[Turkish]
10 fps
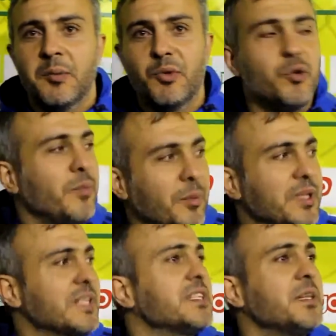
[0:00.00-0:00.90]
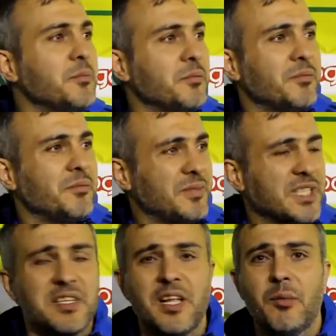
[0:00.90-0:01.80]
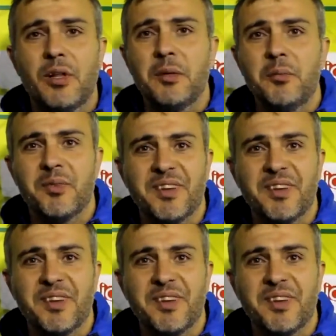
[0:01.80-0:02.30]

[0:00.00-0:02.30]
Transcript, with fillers: Bugün ben biraz dedim sazı elime alayım.